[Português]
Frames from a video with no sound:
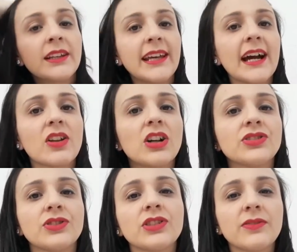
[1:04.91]
que é a
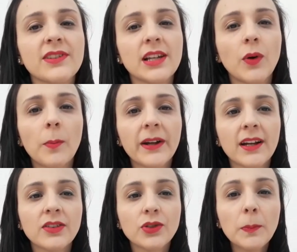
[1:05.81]
loja onde que você
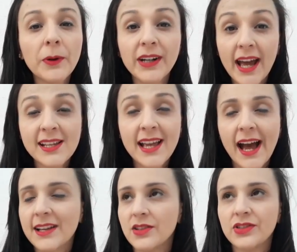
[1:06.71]
compra tudo por 10 reais.